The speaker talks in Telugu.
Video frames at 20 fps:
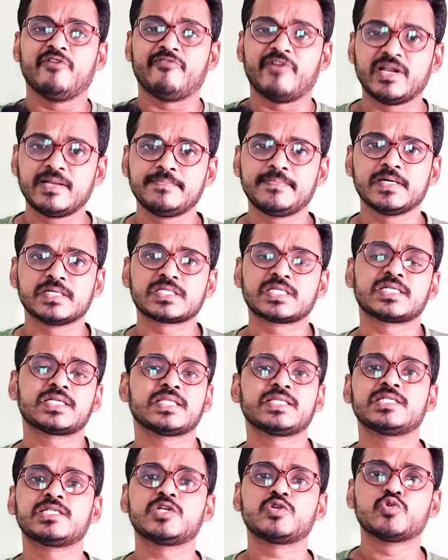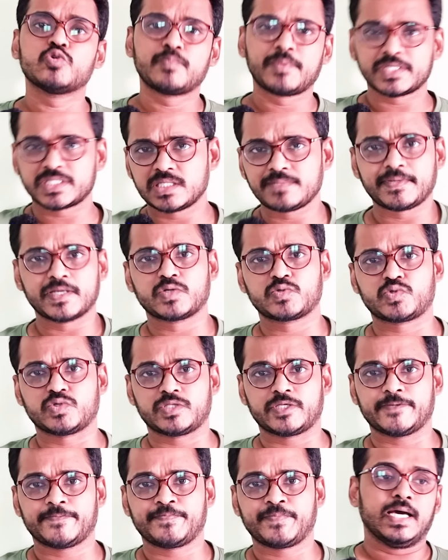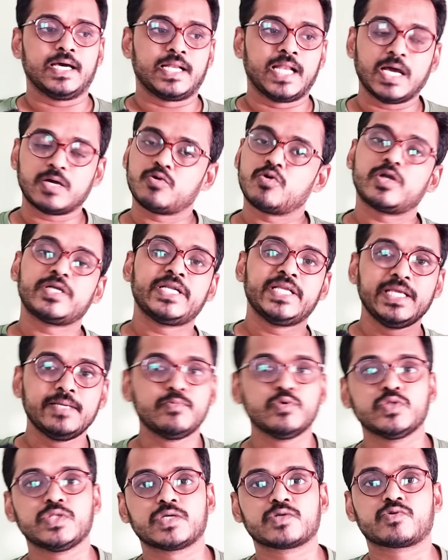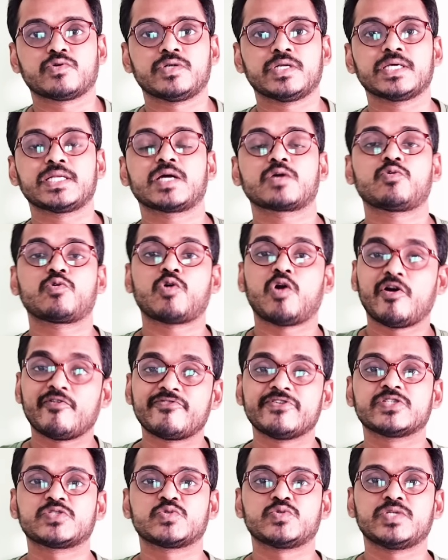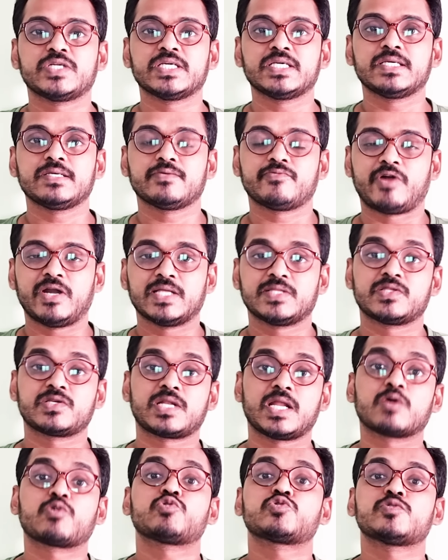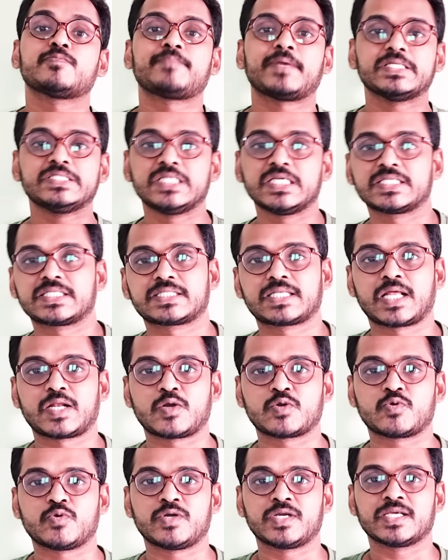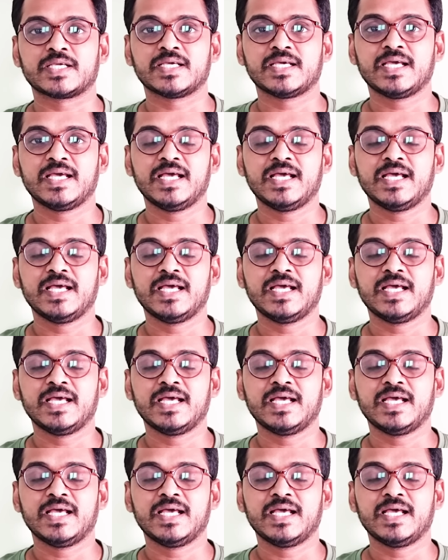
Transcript: వన్ పర్సెంట్ లేదంటే టూ పర్సెంట్ పెరుగుతుంది నాకు ఒక టీం ఉందనుకోండి నాకు ఒక ఆఫీస్ ఉండి వాళ్ళందరూ నా కోసం పనిచేస్తున్నారు అనుకోండి